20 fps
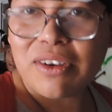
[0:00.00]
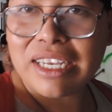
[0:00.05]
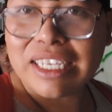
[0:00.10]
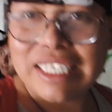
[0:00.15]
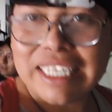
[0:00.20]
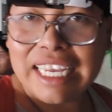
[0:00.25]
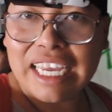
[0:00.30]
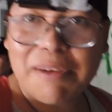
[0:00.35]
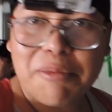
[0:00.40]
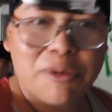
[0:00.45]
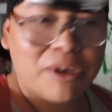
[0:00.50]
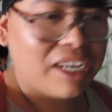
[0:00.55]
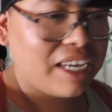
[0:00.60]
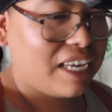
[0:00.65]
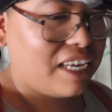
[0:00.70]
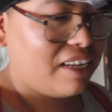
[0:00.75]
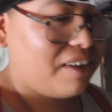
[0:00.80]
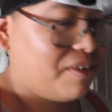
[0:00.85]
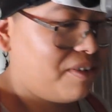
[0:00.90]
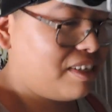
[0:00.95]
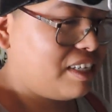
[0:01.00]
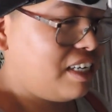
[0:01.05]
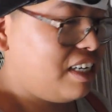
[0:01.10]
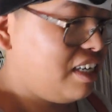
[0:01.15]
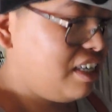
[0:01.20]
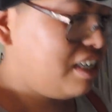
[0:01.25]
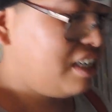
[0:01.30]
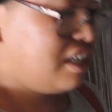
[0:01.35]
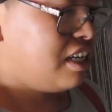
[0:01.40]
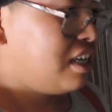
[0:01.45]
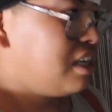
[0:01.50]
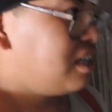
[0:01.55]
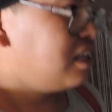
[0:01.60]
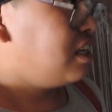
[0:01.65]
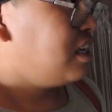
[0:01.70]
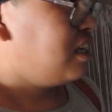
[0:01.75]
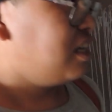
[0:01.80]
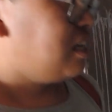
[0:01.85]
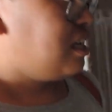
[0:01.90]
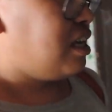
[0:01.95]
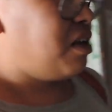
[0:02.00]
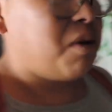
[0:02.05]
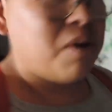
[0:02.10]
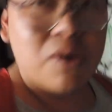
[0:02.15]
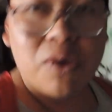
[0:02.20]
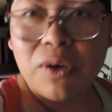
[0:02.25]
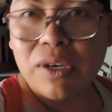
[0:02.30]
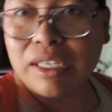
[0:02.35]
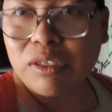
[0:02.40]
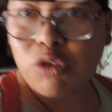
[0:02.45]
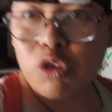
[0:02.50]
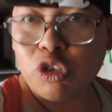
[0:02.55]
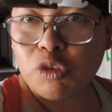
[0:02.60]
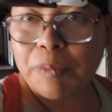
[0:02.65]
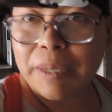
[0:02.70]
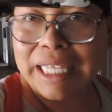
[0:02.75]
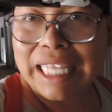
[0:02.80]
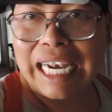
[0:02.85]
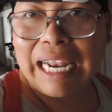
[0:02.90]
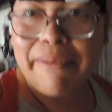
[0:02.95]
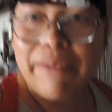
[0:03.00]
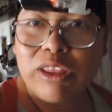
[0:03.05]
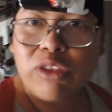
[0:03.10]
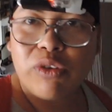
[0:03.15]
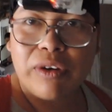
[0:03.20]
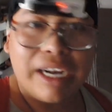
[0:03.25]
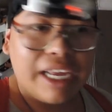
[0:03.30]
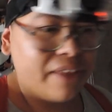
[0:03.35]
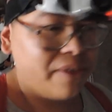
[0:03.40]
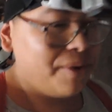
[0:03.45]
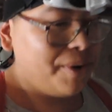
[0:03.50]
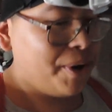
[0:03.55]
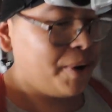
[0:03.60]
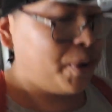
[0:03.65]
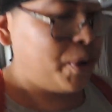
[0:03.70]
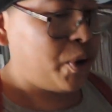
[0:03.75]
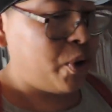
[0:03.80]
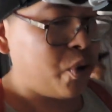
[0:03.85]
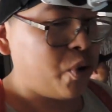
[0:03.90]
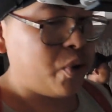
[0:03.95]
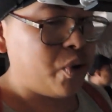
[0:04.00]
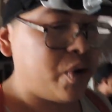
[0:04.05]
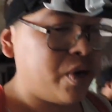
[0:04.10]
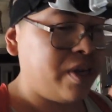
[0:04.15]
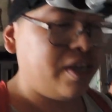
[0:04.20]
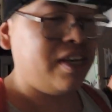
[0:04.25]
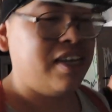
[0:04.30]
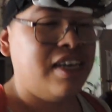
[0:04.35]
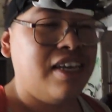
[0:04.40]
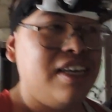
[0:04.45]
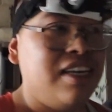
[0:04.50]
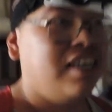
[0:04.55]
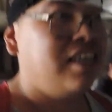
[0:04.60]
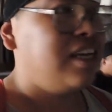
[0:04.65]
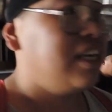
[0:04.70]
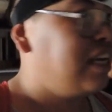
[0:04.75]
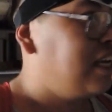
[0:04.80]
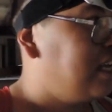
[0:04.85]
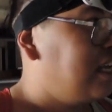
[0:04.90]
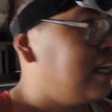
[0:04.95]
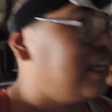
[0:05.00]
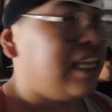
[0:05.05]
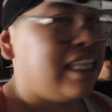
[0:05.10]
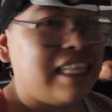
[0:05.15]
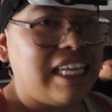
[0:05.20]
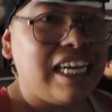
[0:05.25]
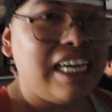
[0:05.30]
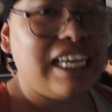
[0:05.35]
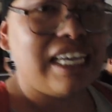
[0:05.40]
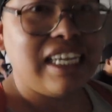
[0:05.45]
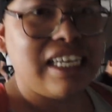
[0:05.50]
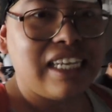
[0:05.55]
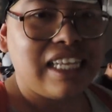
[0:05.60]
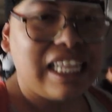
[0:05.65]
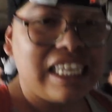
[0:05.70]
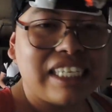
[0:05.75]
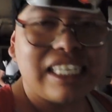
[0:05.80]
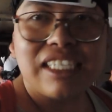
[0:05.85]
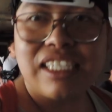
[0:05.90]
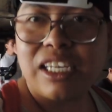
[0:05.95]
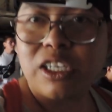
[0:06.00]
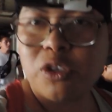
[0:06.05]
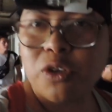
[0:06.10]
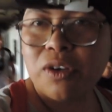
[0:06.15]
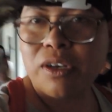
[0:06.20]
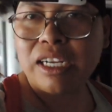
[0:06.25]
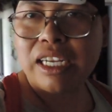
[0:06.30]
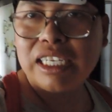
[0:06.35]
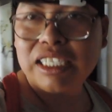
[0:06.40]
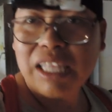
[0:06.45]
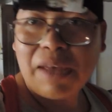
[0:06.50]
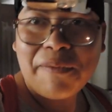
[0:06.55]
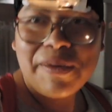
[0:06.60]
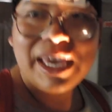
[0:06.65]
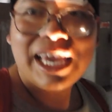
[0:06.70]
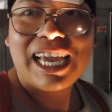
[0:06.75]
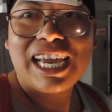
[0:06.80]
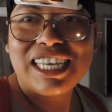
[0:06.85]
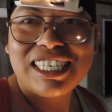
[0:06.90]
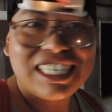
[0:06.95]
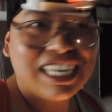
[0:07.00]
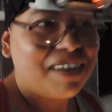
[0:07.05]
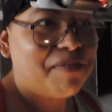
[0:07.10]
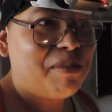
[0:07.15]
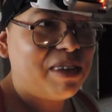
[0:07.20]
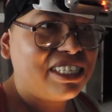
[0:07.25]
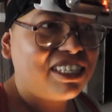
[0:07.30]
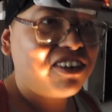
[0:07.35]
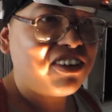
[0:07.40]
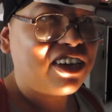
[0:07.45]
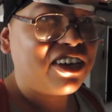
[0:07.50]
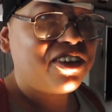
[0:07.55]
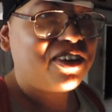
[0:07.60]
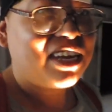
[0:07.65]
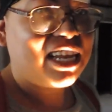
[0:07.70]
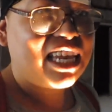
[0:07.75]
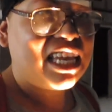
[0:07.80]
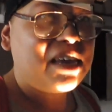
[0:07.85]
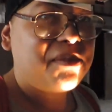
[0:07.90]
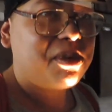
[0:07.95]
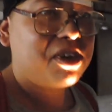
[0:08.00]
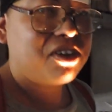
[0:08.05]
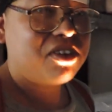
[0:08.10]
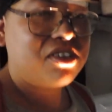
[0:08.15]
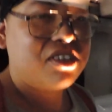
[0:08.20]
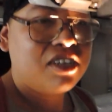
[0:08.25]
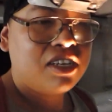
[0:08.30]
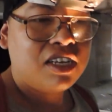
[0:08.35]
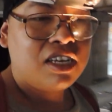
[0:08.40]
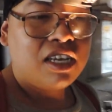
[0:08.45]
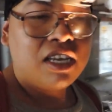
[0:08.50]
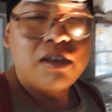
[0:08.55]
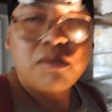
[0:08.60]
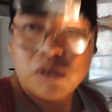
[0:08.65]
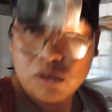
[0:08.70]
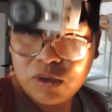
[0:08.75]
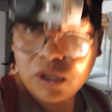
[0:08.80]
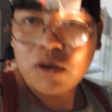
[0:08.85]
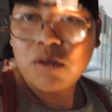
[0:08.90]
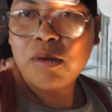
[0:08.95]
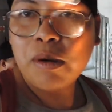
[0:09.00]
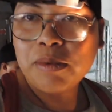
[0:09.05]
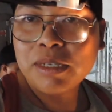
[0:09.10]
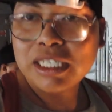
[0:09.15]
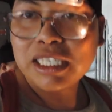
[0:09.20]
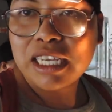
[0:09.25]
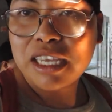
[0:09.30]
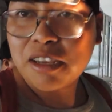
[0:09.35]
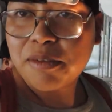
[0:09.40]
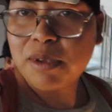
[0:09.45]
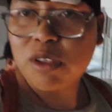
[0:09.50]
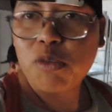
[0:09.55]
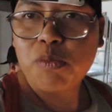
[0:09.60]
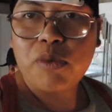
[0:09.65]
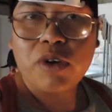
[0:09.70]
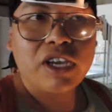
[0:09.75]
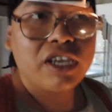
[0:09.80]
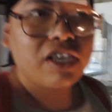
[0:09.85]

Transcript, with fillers: lo que sea por aquí, no sé. Y luego es un hospital abandonado. Neta, la sensación está bien gacha, más de lo que yo creía, amigos. Pues bueno, vamos a seguir viendo un